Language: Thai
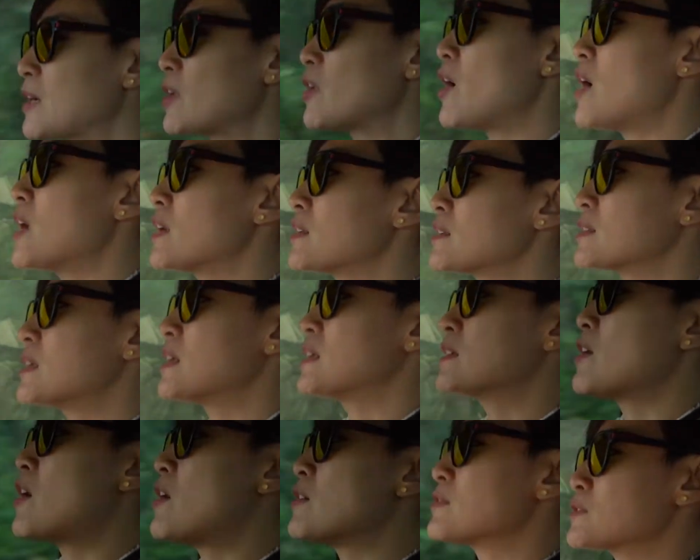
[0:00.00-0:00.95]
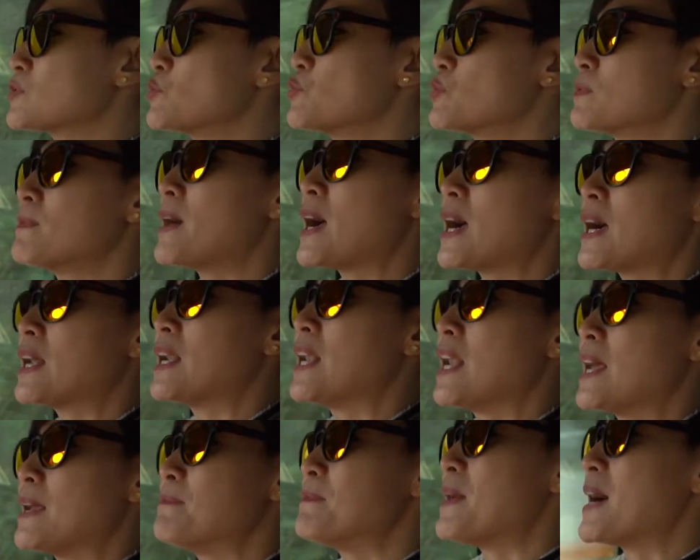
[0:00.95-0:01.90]
คลอดข้างนอกศูนย์มั่งอะ
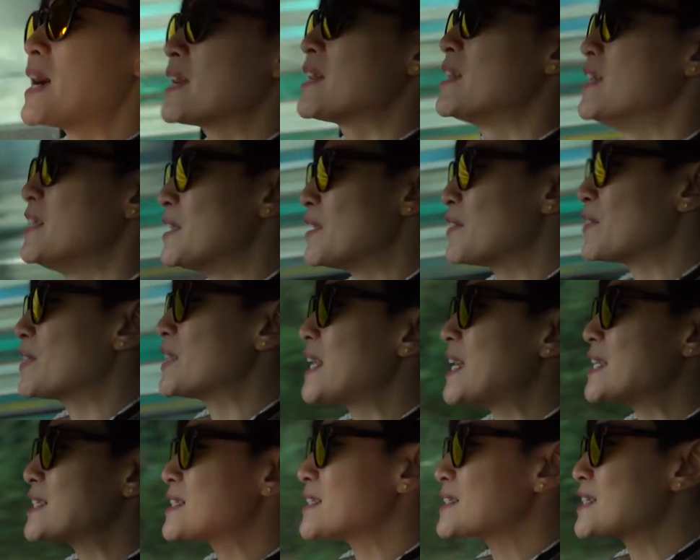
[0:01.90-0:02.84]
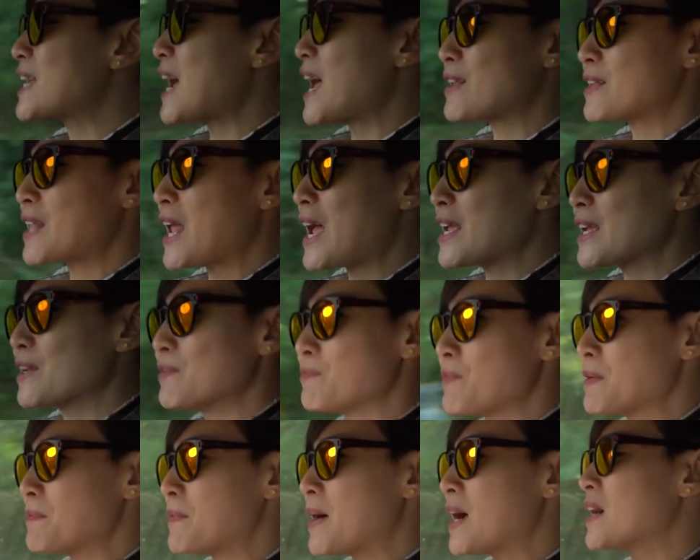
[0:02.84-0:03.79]
ไรมั่งแล้วก็ได้สัญชาติไทยกัน
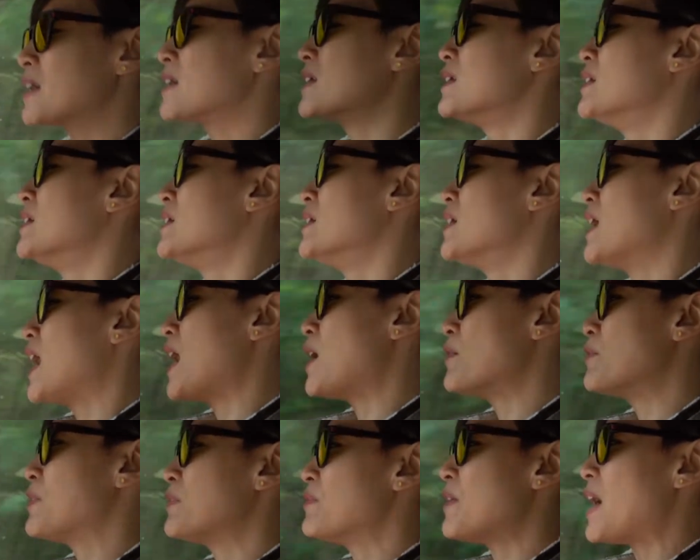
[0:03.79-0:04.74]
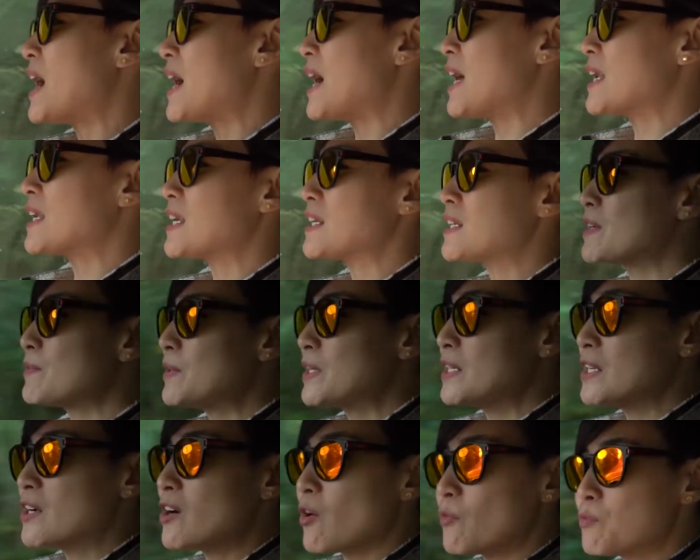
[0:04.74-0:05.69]
ไปมั่งเอาเป็นว่าอันนั้นก็เป็
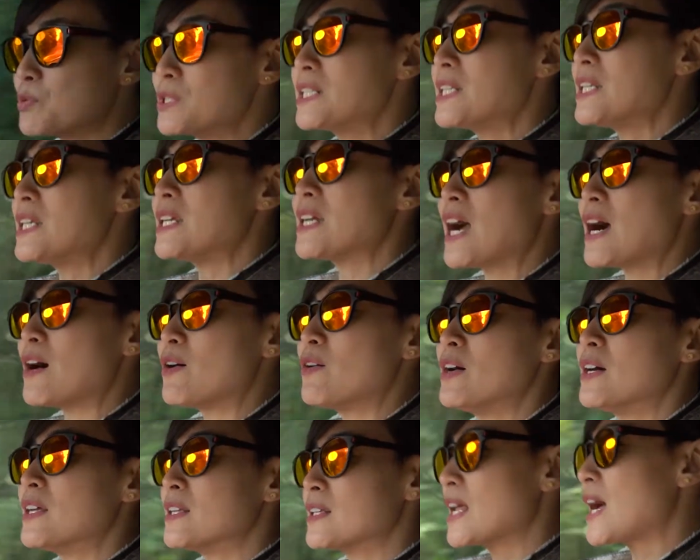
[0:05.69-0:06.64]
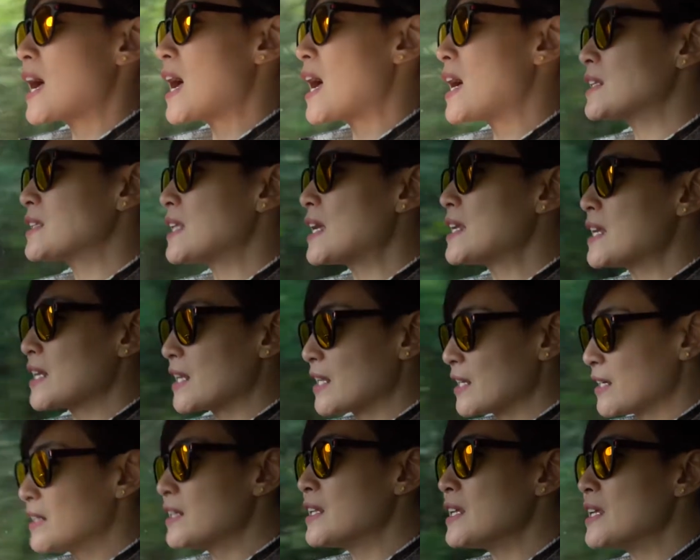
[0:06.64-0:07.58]
นเรื่องของพื้นที่เขานะคะแต่อย่างไร
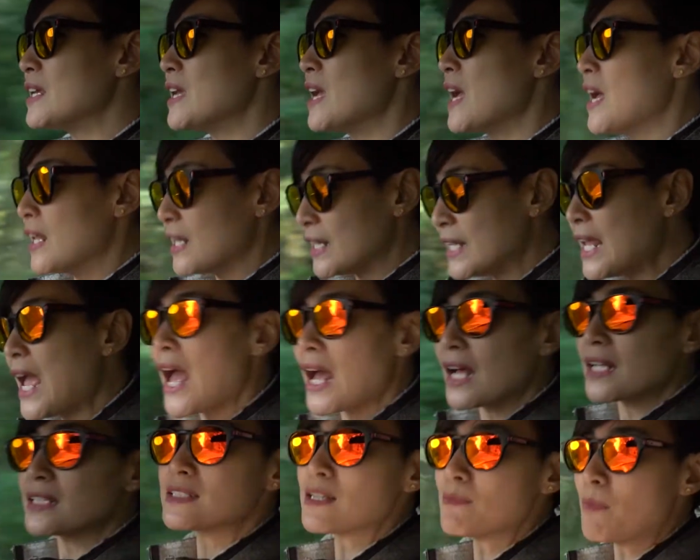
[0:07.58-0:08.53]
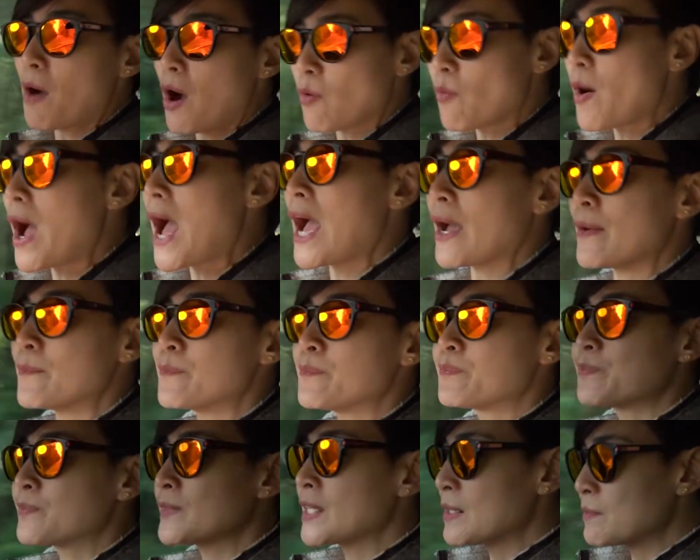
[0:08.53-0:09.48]
ก็ดีเนี่ยจะบอกว่า
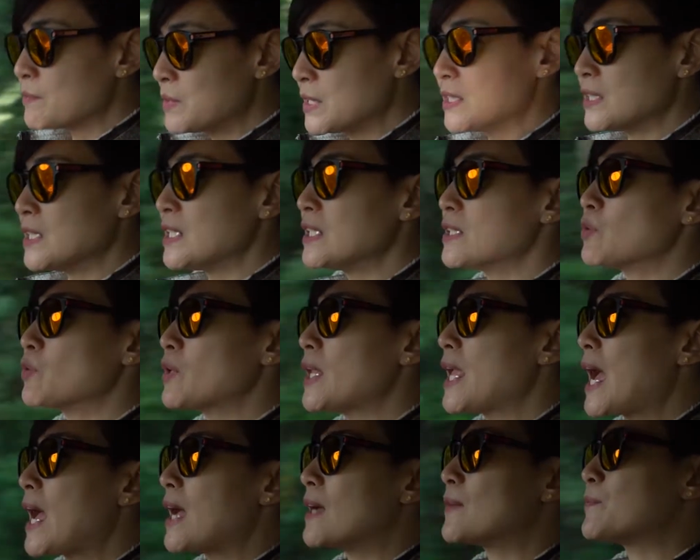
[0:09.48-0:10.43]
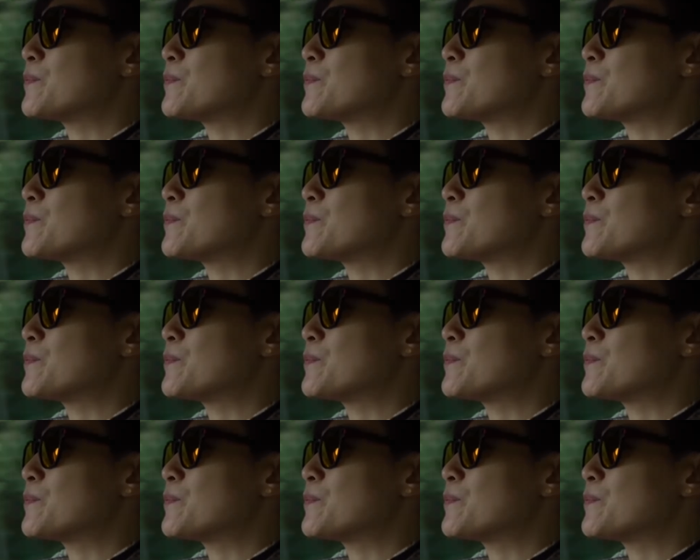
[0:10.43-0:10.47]
พื้นที่ตรงเนี้ย